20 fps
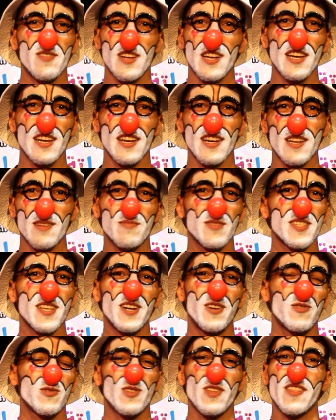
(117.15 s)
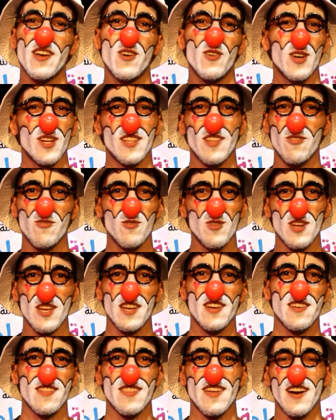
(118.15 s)
المسرح والتظاهرات هذو
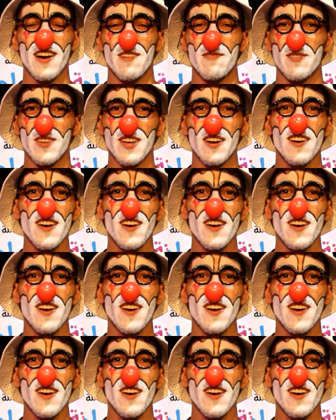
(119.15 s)
الثقافيه